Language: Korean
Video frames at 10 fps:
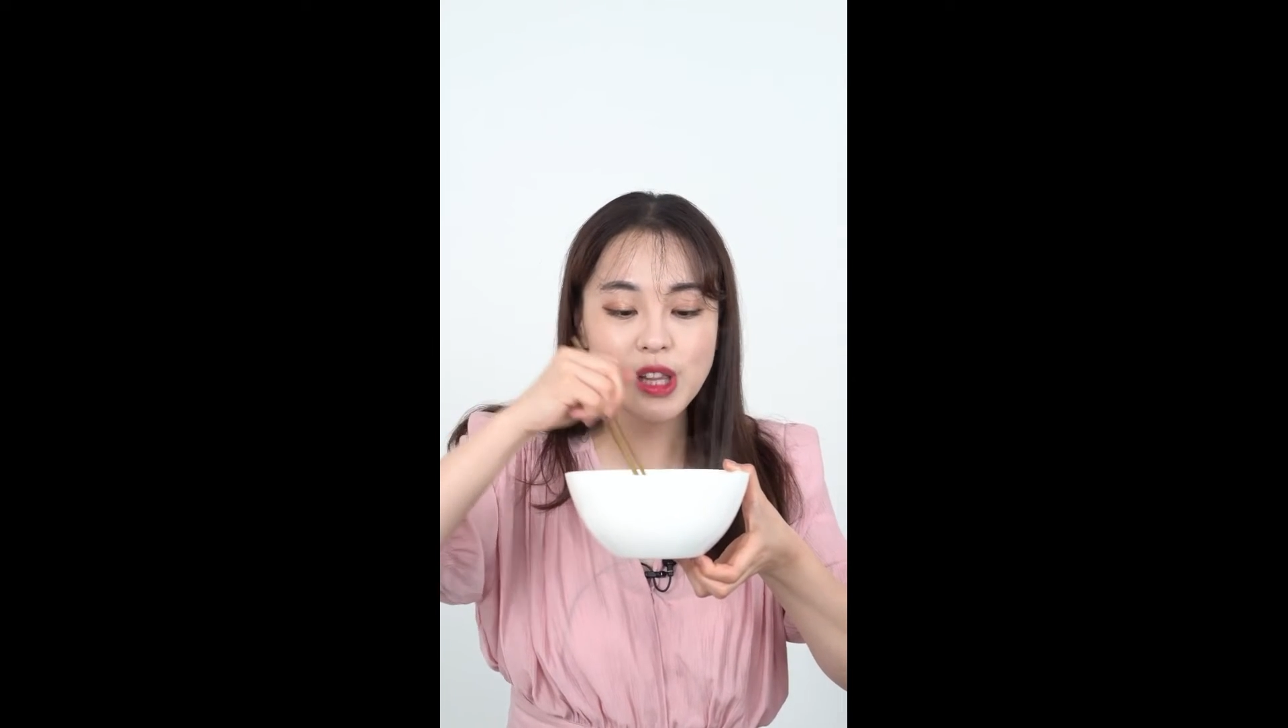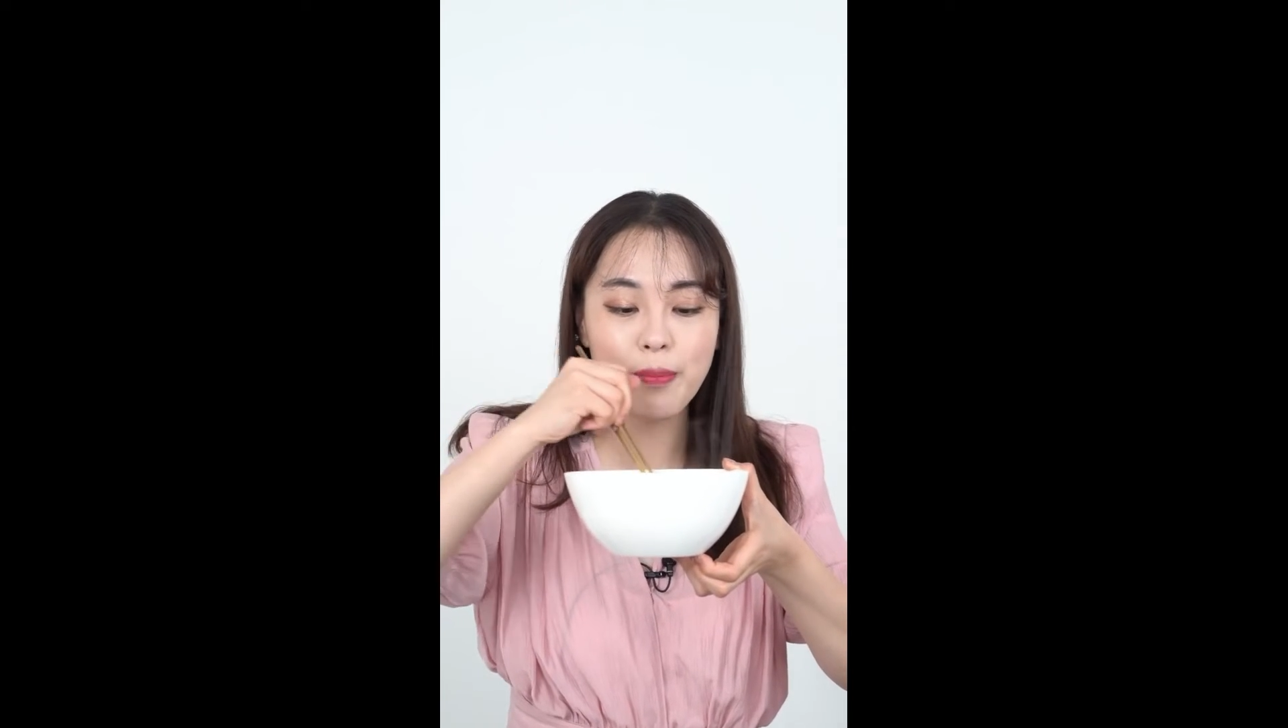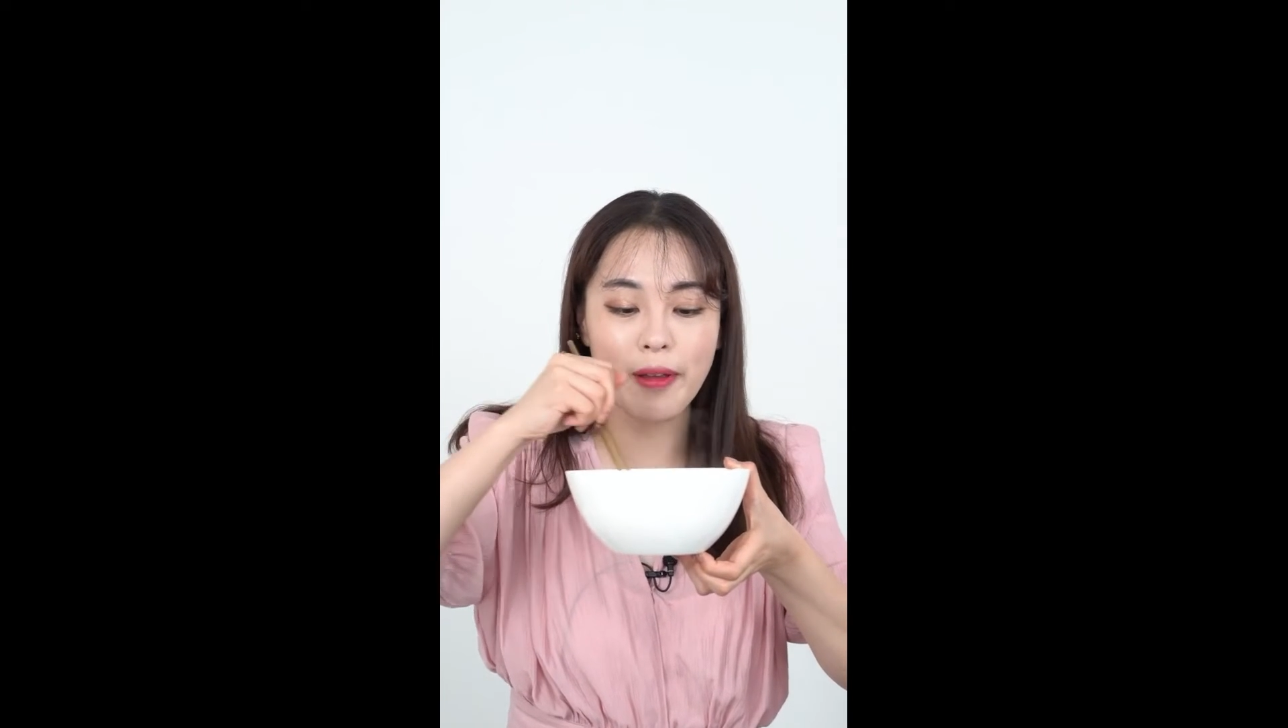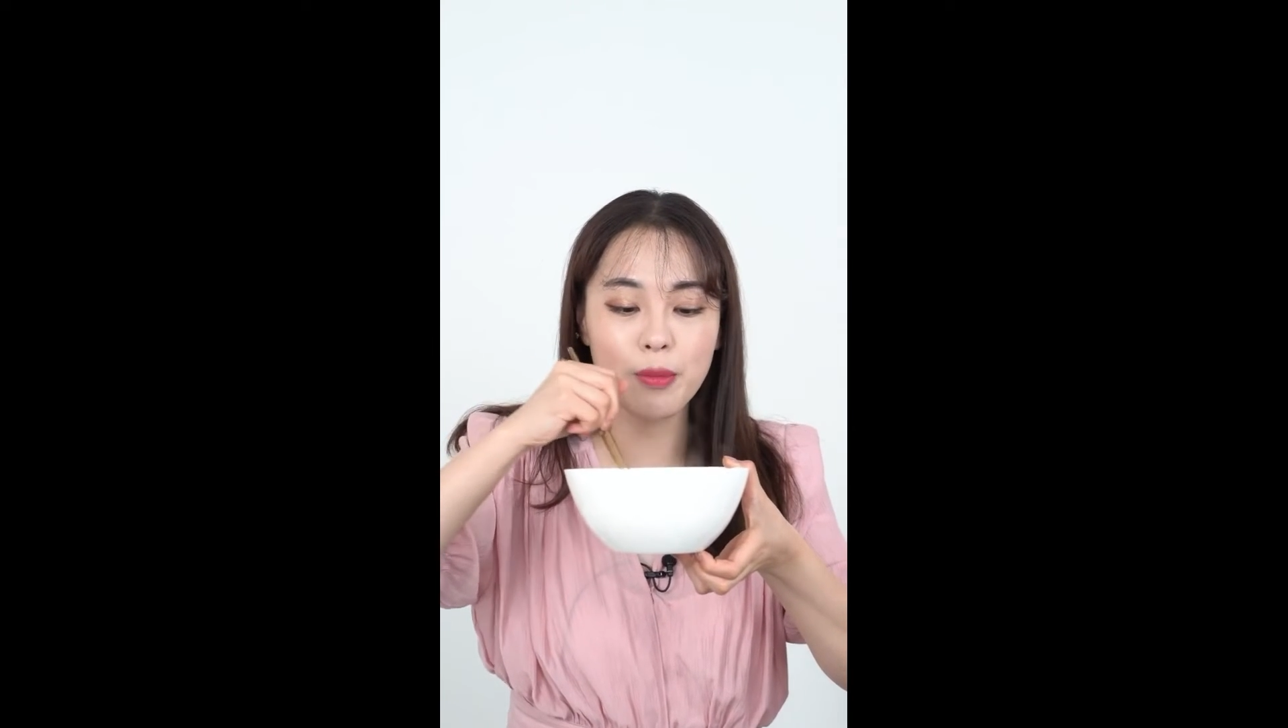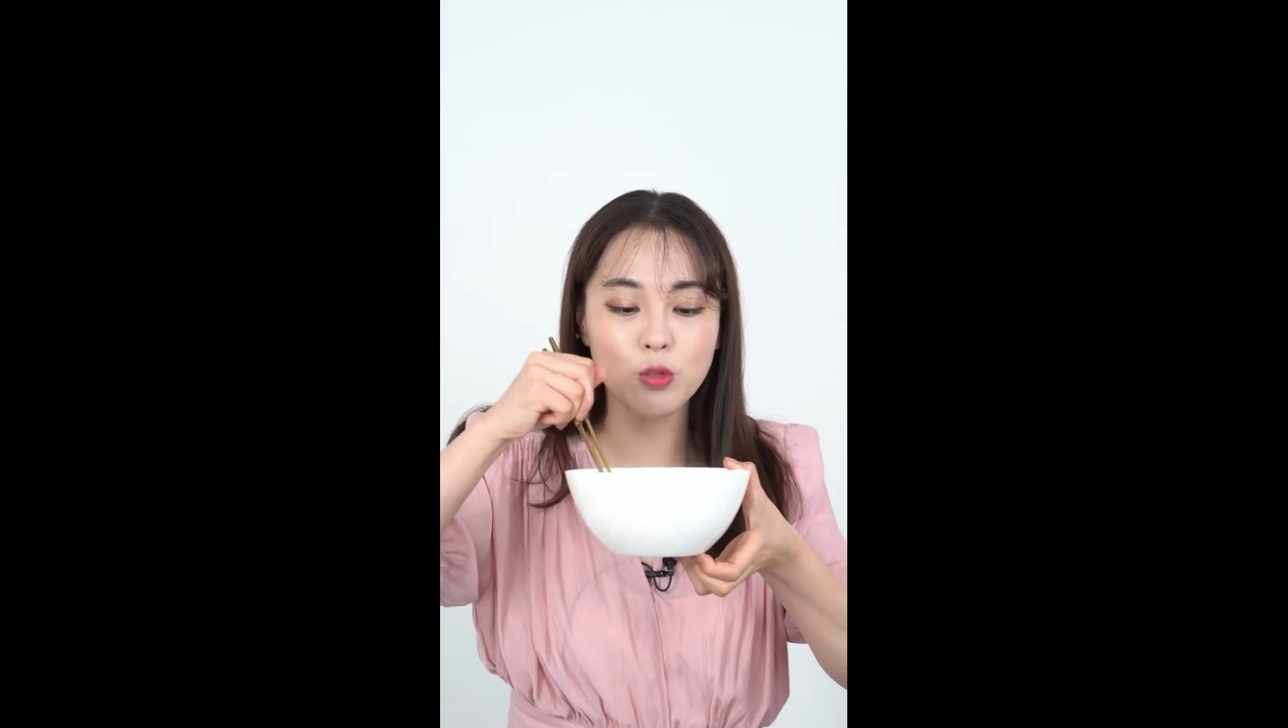
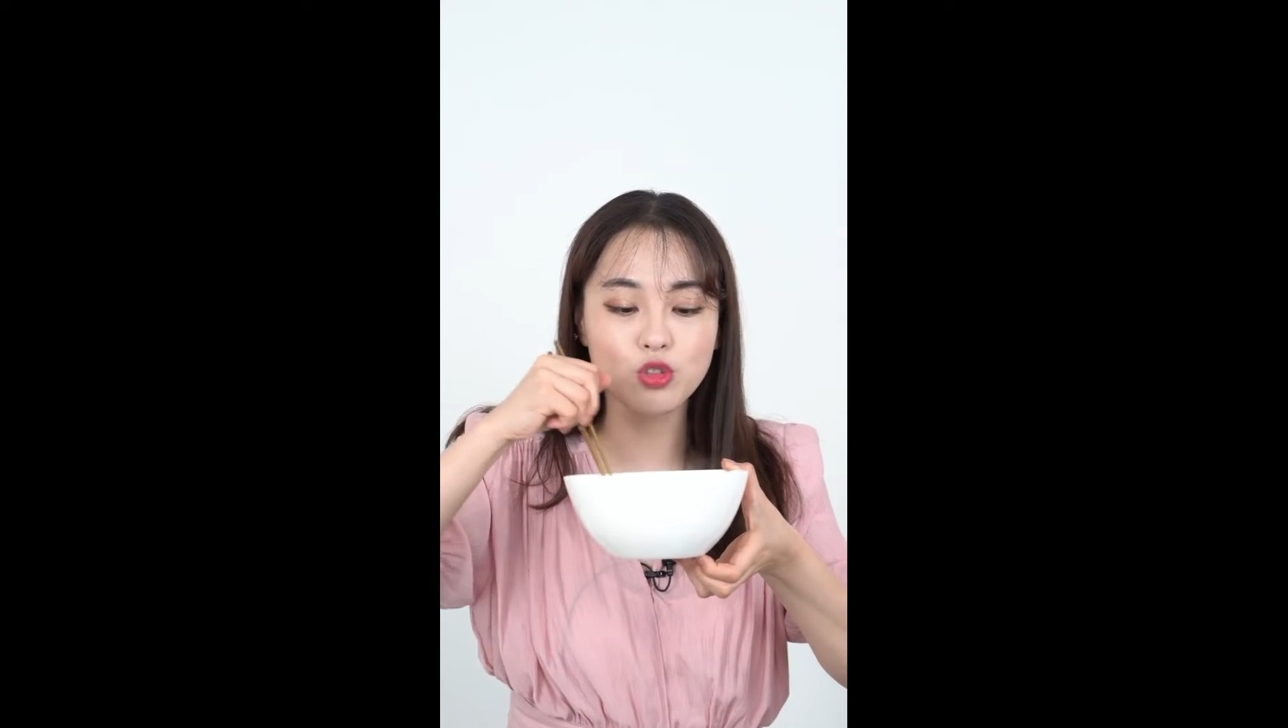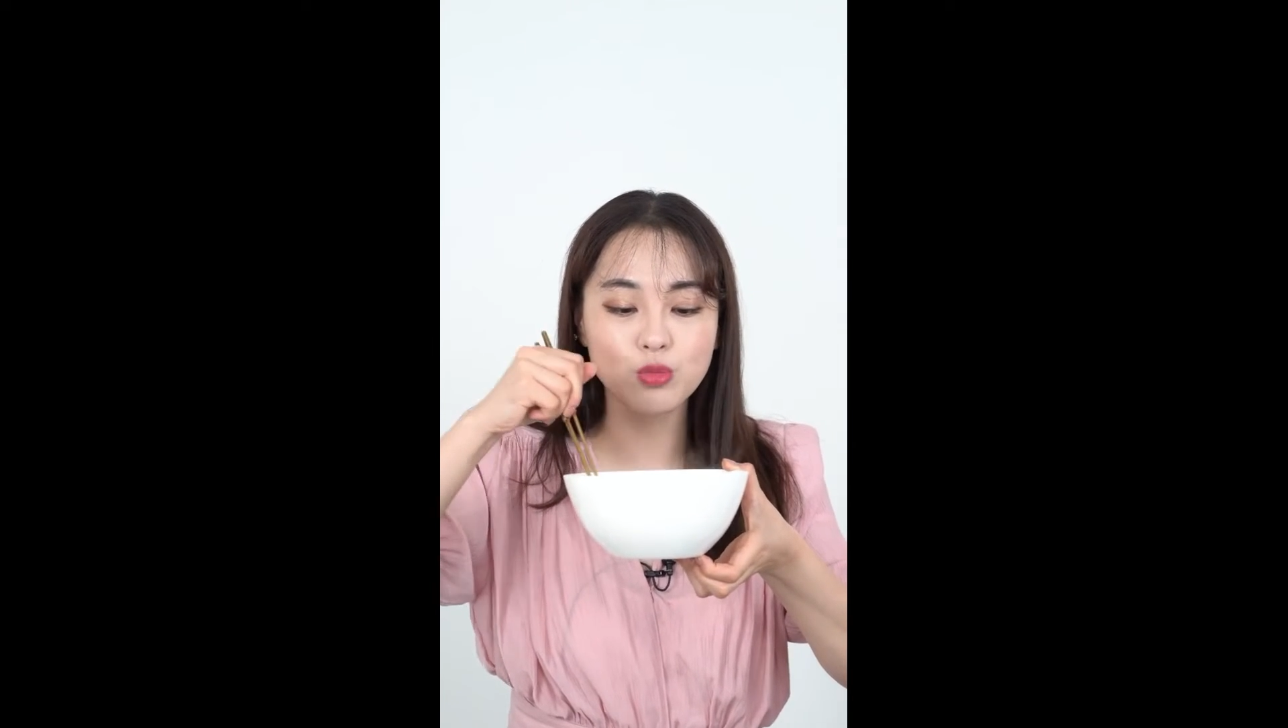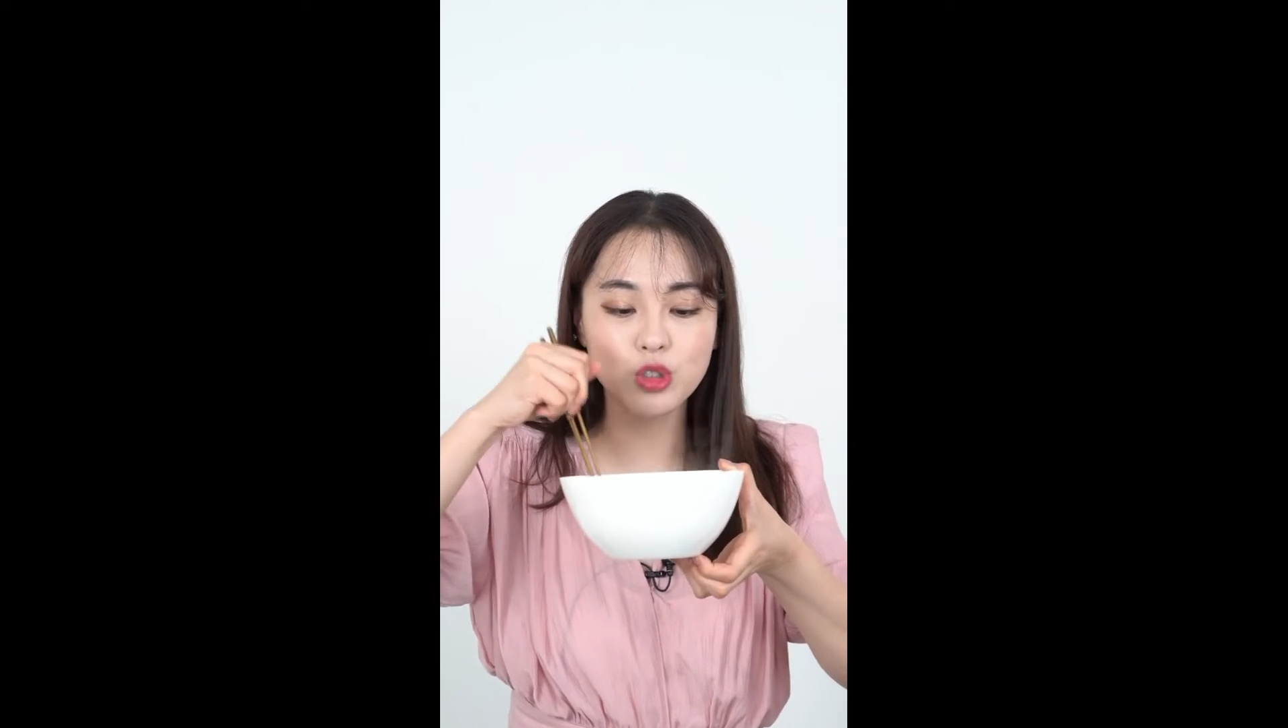일단 만나면